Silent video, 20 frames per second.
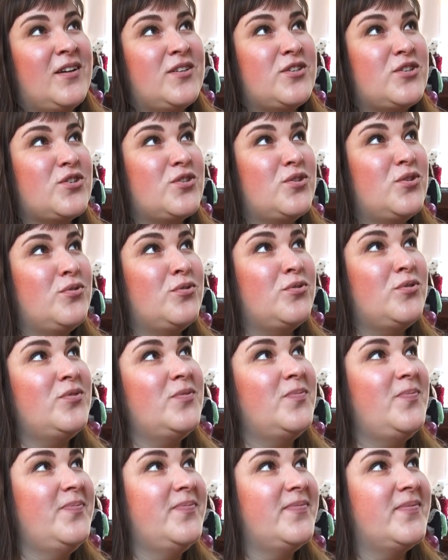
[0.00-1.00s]

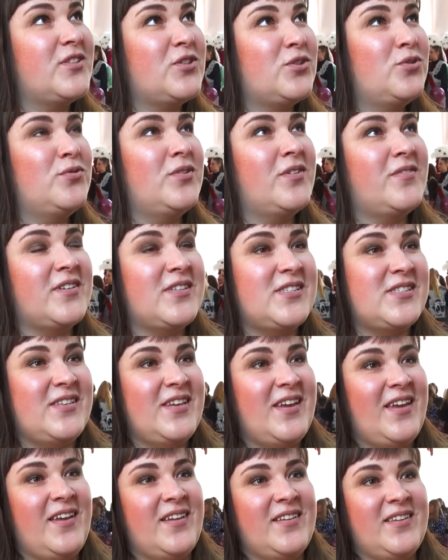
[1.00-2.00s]
Жду, жду
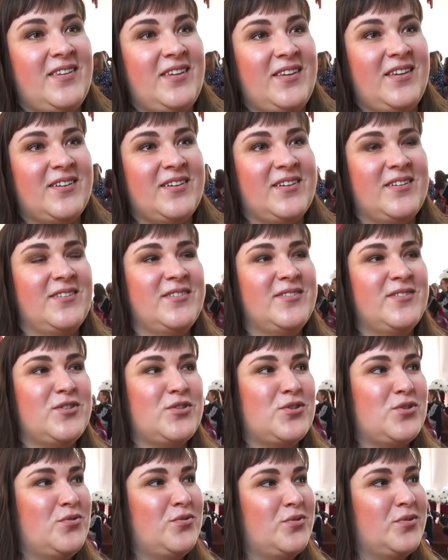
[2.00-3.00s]
новостей от них,
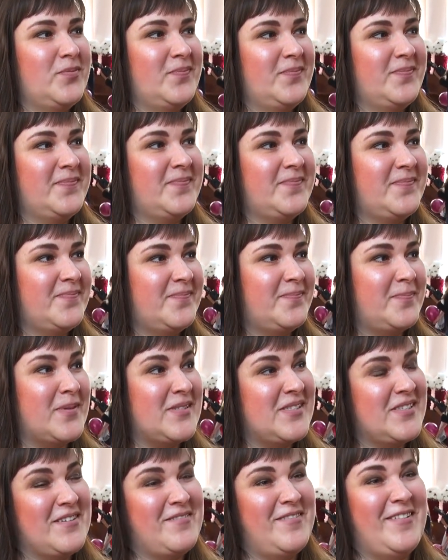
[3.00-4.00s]
жду
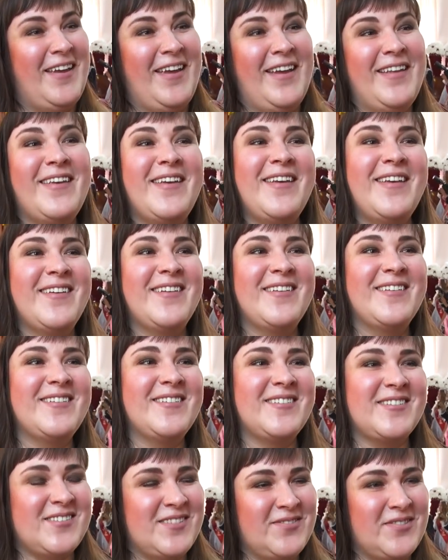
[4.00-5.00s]
поздравлений
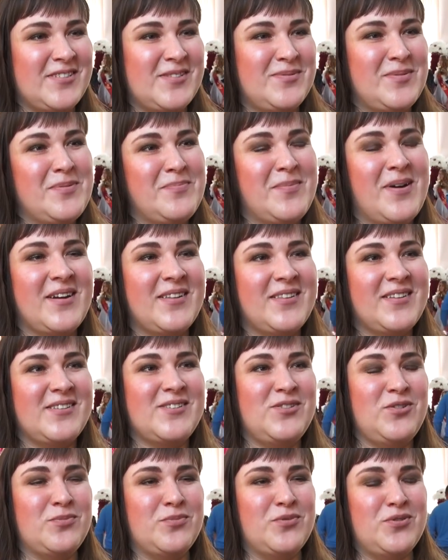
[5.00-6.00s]
с 8 марта, с
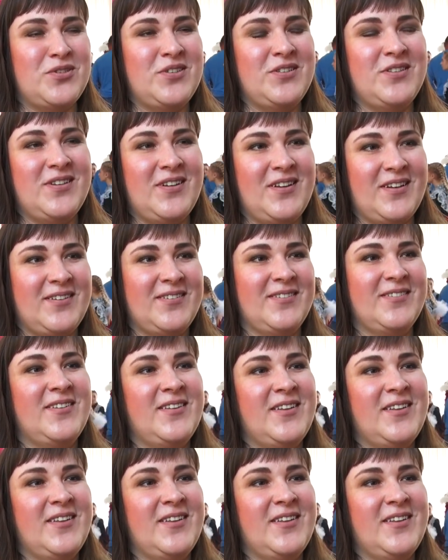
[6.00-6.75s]
Днем Учителя.